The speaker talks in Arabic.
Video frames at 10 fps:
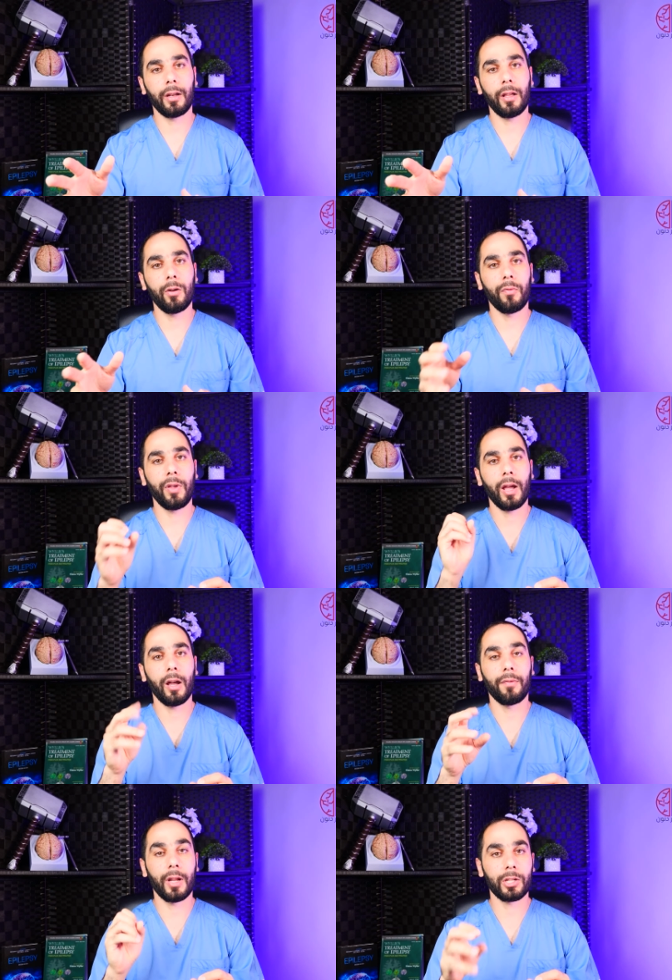لانه
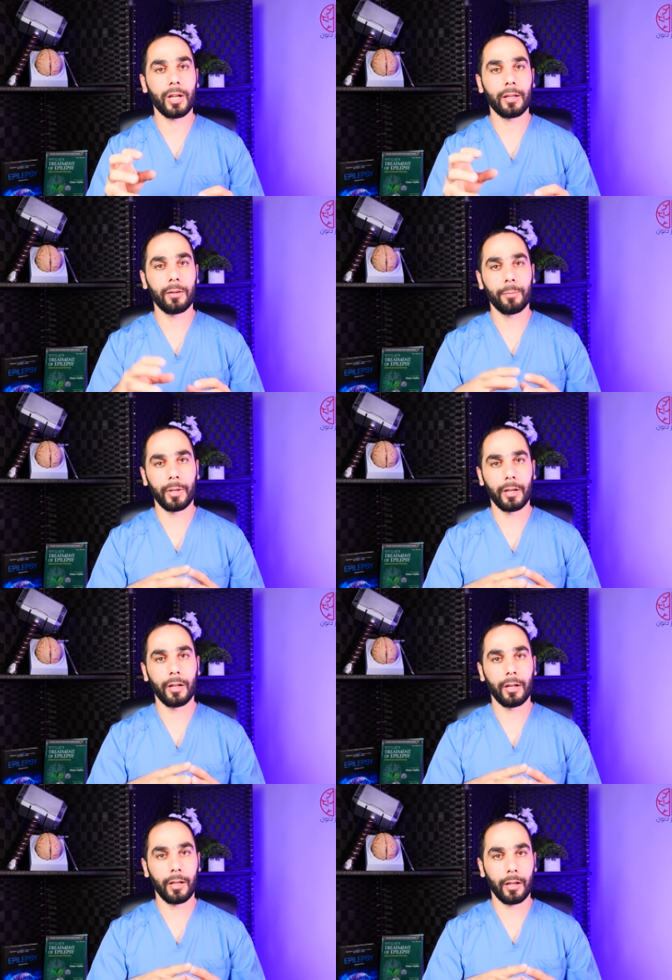فيها فلاشات من
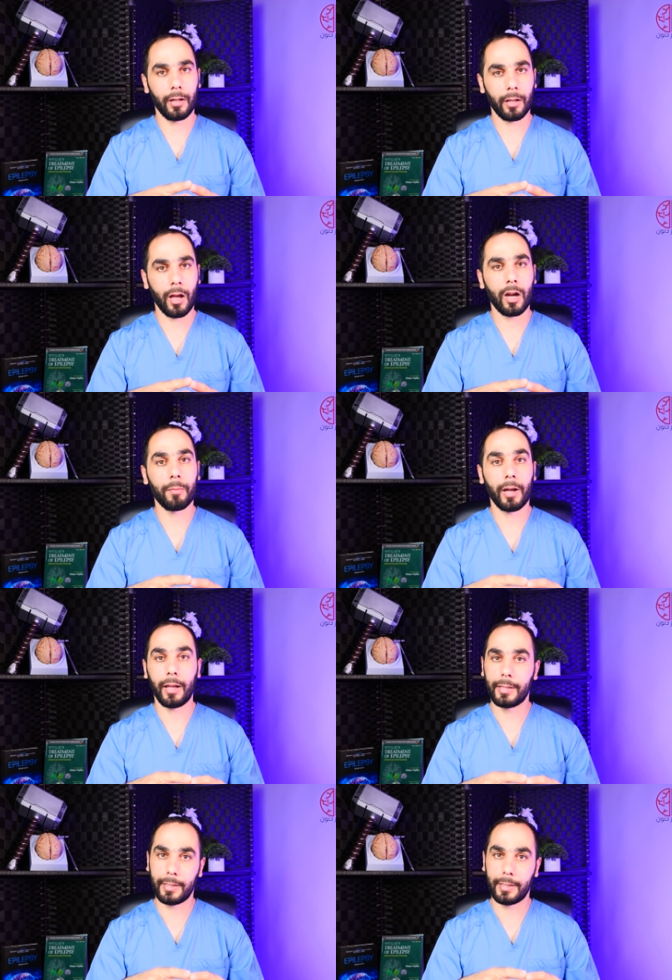الكهرباء